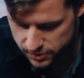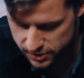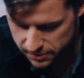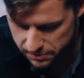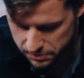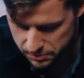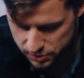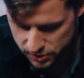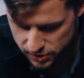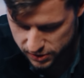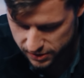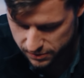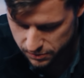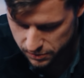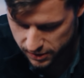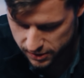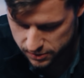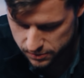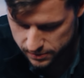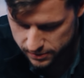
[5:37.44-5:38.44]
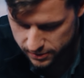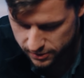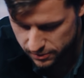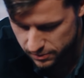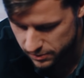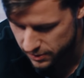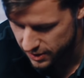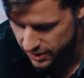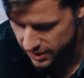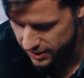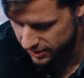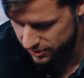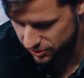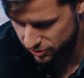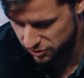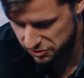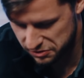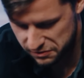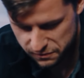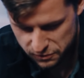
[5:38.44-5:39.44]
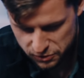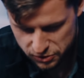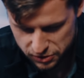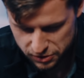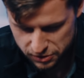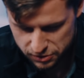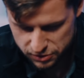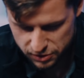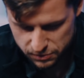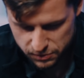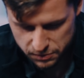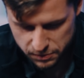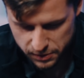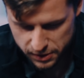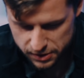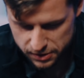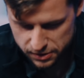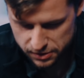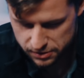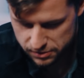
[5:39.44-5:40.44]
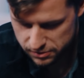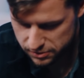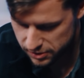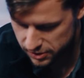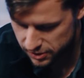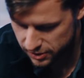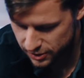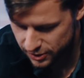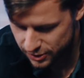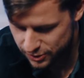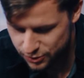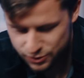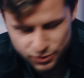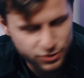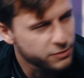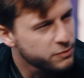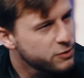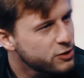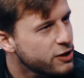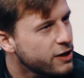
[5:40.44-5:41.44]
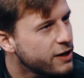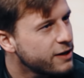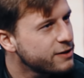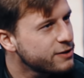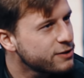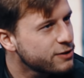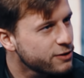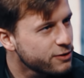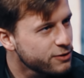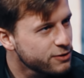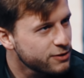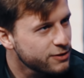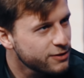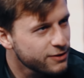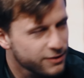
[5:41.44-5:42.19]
ich habe ein bisschen Bart bekommen. Ansonsten würde ich sagen, sehen wir beide ziemlich ähnlich aus.